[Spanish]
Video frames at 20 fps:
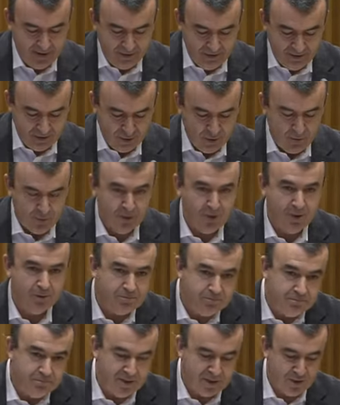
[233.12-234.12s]
En cierto
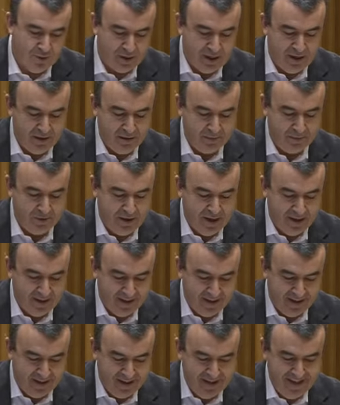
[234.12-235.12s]
modo, me resulta
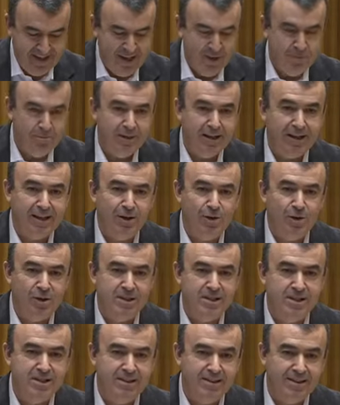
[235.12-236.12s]
decepcionante ver que no
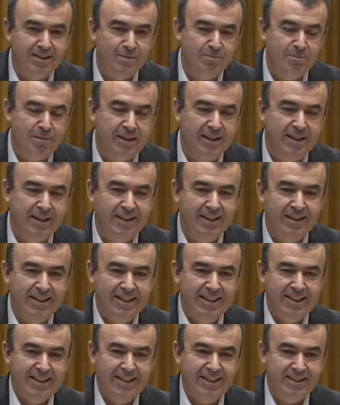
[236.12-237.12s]
existes
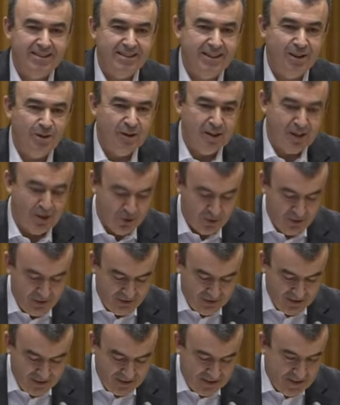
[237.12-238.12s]
para el Estado al que
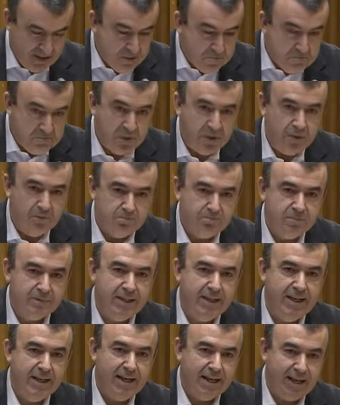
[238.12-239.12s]
cotizas, pero
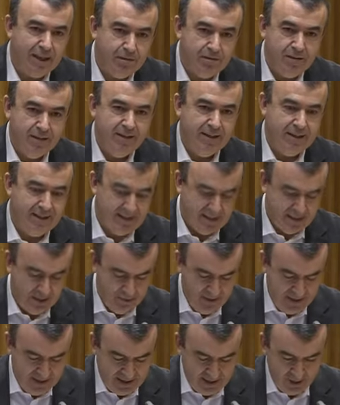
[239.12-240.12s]
tiene la gracia de que te
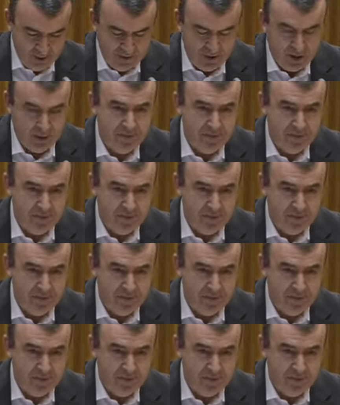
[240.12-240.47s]
asimilan a los